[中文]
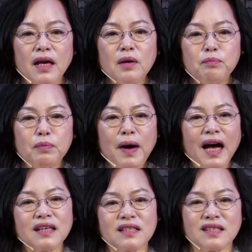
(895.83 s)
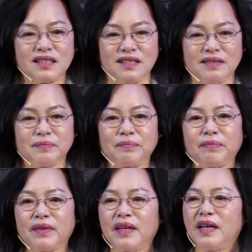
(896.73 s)
不怕死，
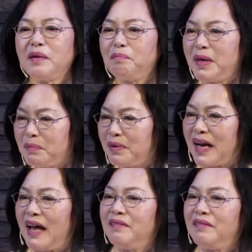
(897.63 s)
并不难。